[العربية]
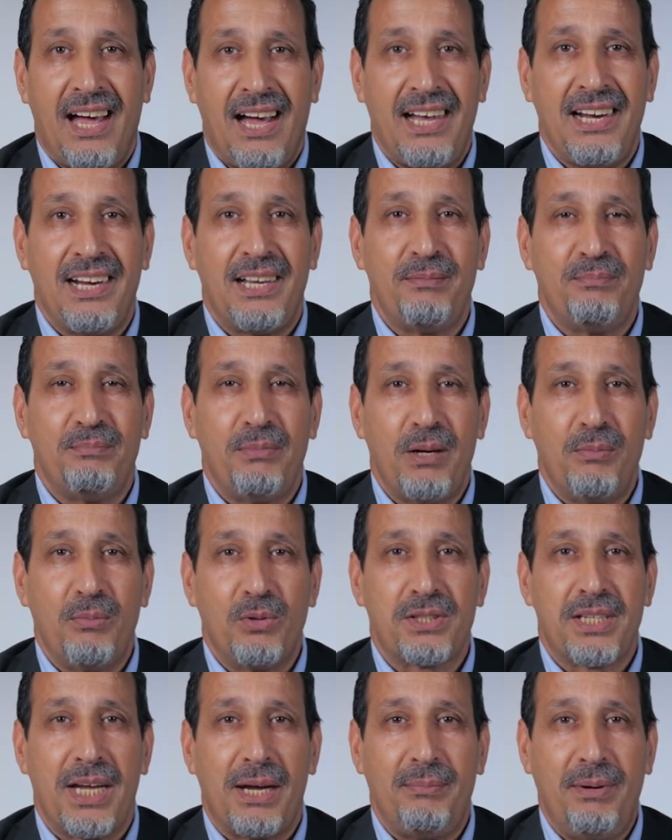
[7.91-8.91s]
اهلا
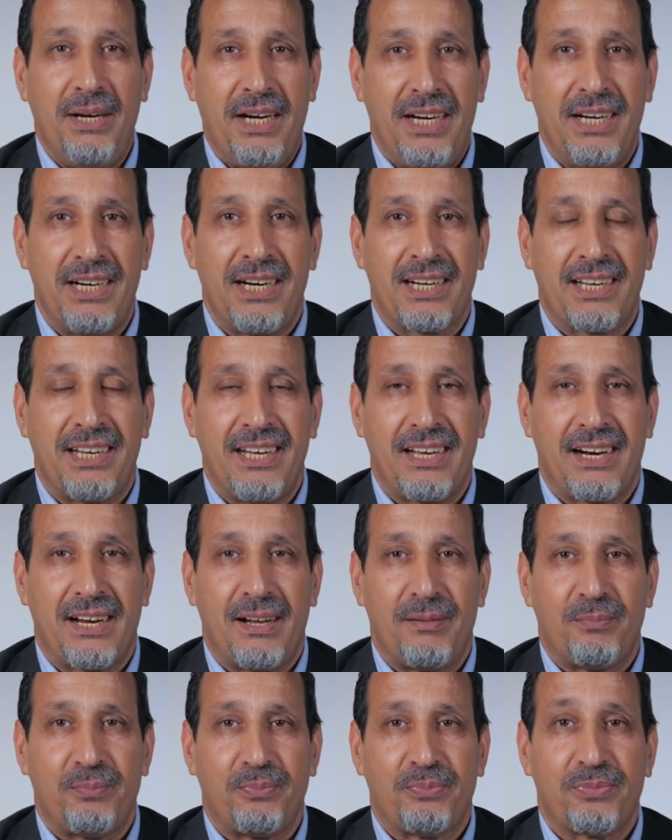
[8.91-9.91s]
بالمتابعين
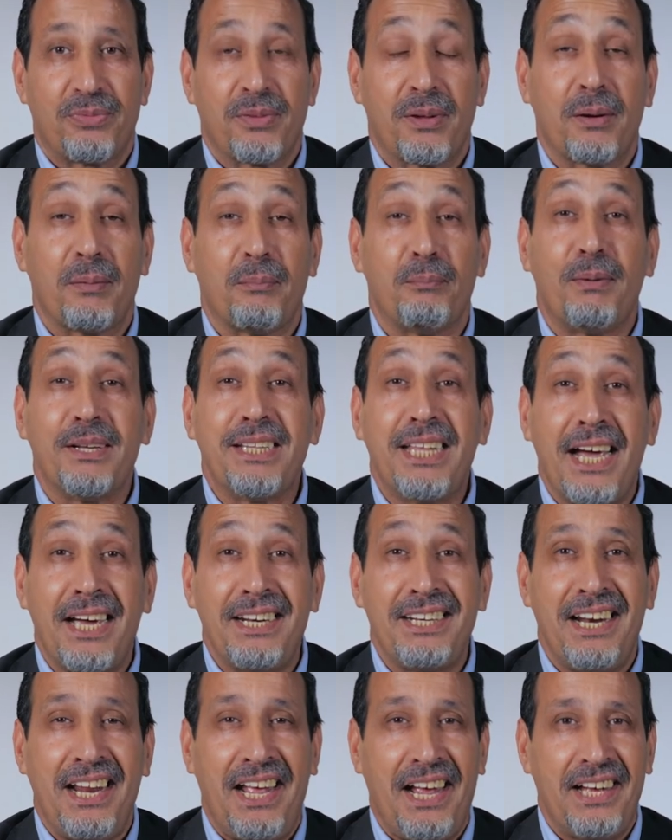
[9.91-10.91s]
الكرام
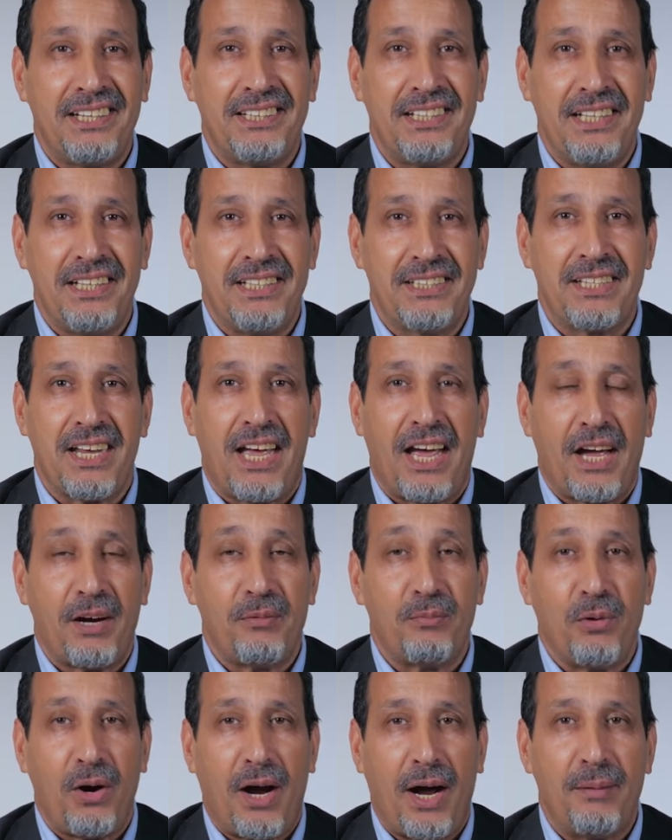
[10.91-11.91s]
بدانا الحديث عن
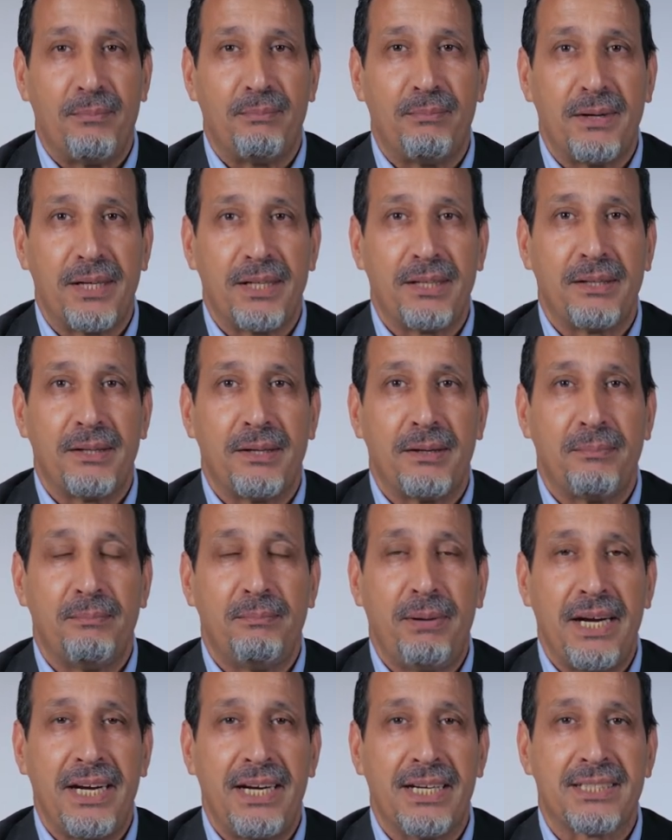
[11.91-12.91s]
محمد
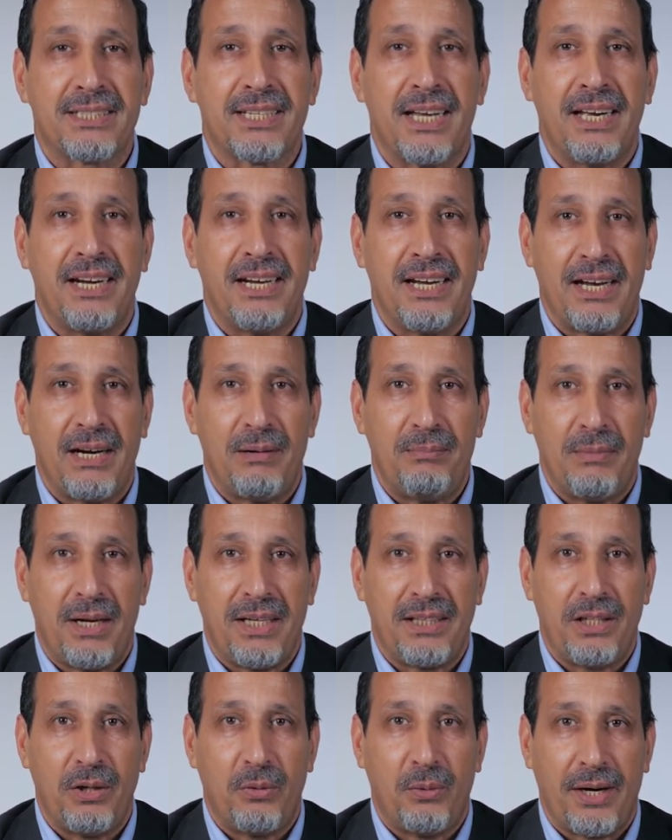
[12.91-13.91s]
بين التاريخ
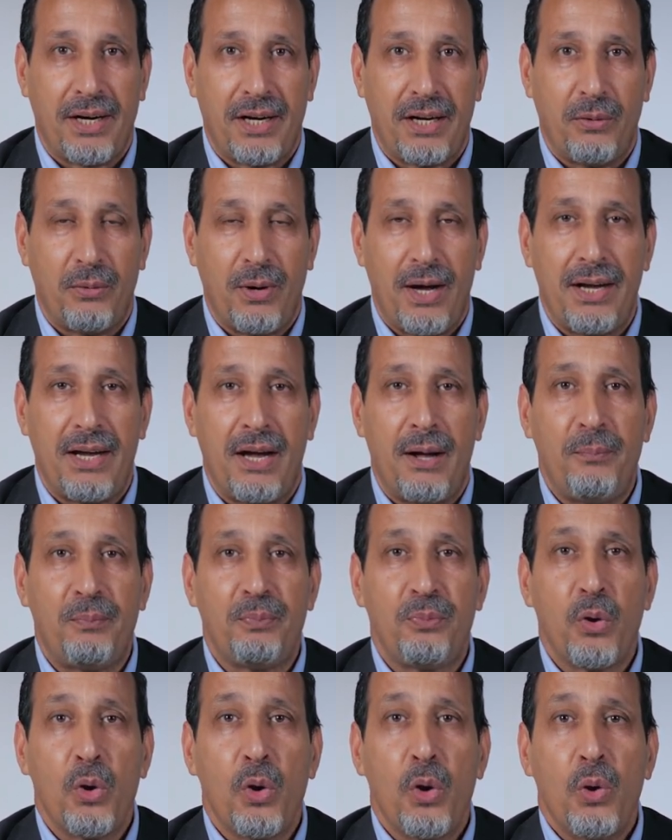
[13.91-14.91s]
المادي والروايه
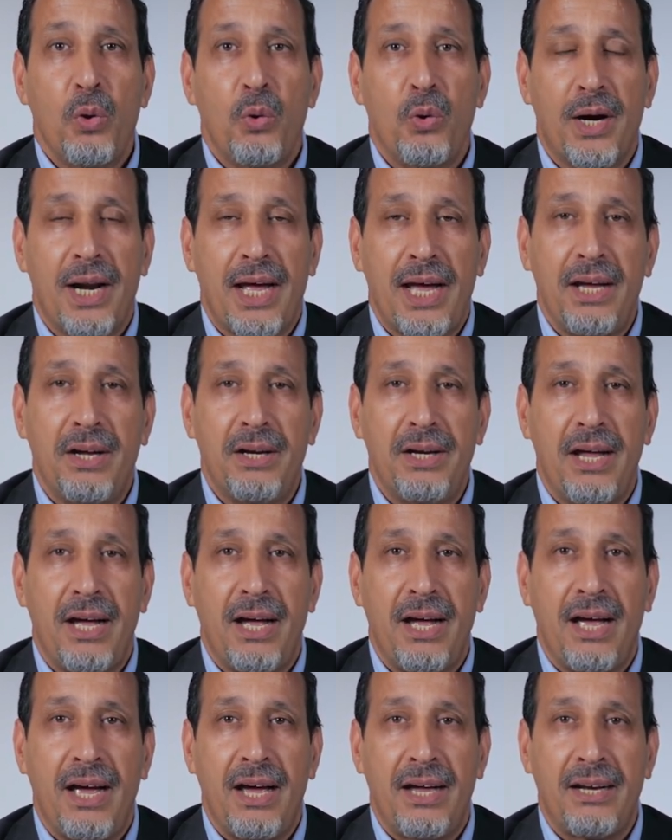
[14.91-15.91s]

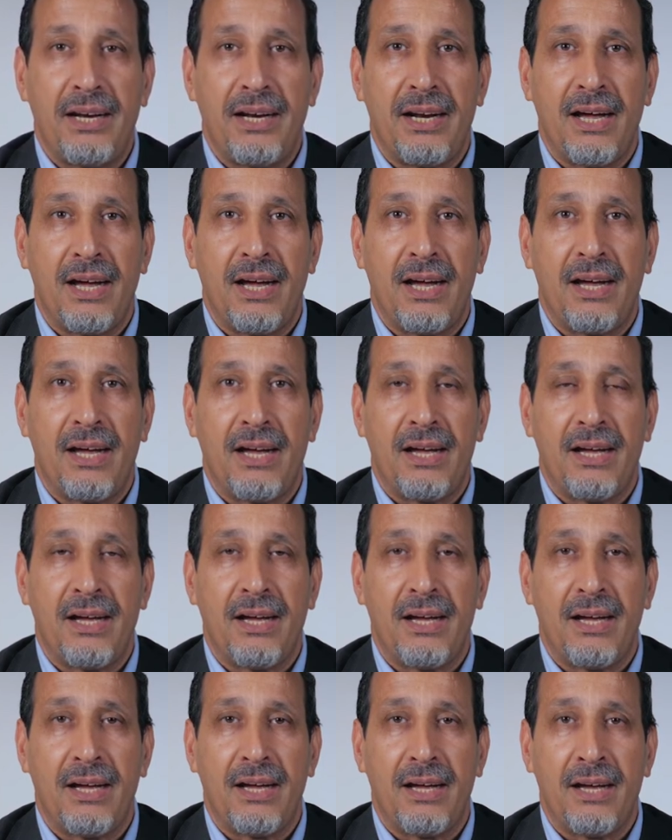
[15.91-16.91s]
وراينا ان
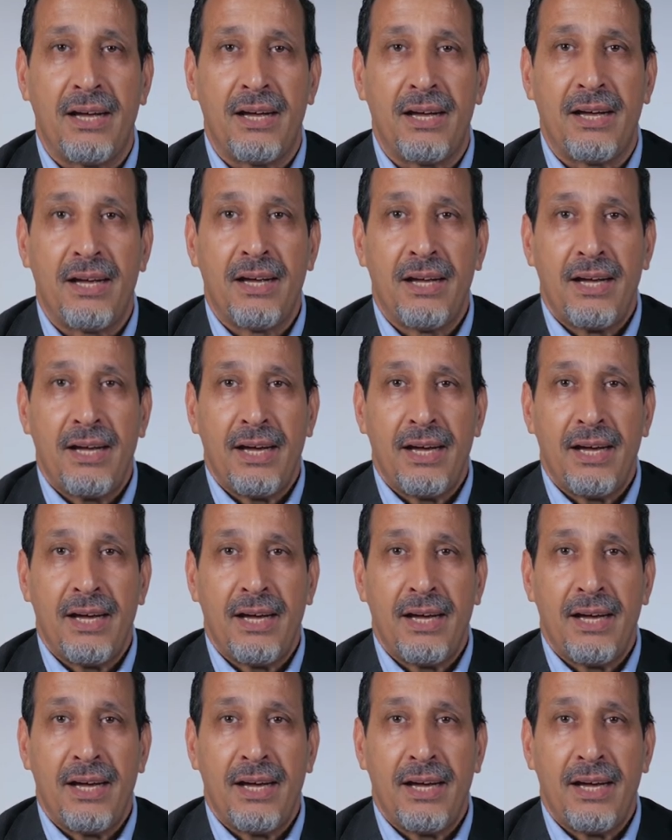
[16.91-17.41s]
آه،